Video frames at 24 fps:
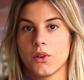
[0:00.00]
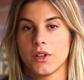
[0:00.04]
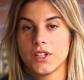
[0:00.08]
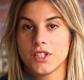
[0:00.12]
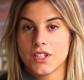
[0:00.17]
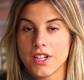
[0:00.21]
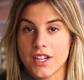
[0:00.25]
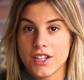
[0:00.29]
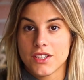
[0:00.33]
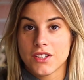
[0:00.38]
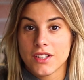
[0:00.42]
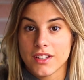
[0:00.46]
Oi,
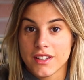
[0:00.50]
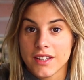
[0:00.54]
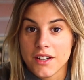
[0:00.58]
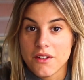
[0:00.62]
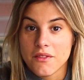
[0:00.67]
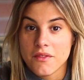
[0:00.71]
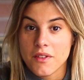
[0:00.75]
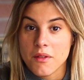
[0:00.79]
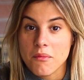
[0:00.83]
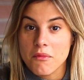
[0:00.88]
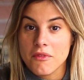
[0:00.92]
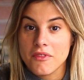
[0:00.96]
gente,
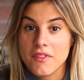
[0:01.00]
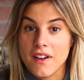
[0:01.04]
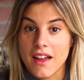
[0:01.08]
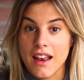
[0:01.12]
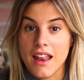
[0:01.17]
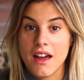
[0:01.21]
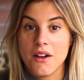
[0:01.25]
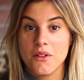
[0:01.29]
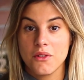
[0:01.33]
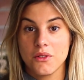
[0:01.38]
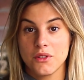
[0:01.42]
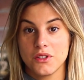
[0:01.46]
então vamos
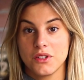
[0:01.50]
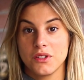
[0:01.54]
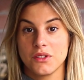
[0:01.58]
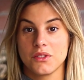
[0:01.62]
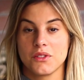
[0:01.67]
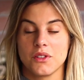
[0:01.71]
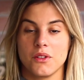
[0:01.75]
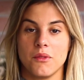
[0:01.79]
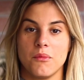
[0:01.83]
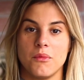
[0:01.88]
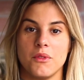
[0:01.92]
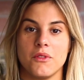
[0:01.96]
falar hoje
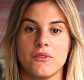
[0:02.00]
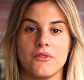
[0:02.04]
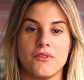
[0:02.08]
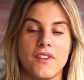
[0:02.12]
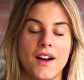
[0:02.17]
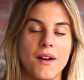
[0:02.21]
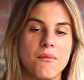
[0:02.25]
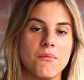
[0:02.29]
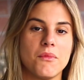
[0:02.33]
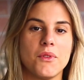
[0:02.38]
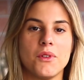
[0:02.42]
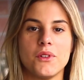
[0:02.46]
sobre o
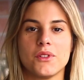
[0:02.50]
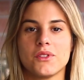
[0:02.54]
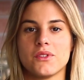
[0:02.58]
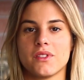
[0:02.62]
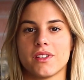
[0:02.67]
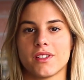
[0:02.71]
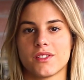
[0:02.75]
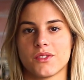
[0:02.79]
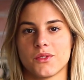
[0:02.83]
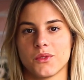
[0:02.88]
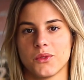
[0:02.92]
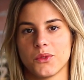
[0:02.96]
famoso
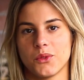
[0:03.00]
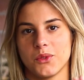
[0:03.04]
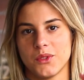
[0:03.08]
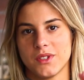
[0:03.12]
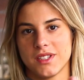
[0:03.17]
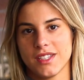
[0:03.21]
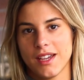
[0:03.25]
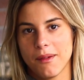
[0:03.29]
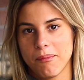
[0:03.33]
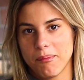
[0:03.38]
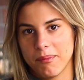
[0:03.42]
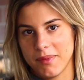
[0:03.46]
assunto
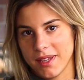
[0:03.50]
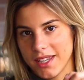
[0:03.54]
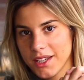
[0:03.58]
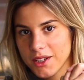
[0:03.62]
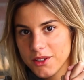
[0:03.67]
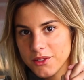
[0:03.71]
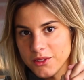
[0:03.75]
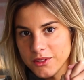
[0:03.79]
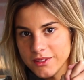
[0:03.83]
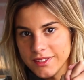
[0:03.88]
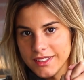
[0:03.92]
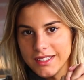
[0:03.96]

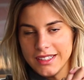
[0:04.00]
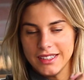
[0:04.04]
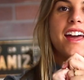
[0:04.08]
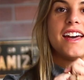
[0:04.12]
desapego.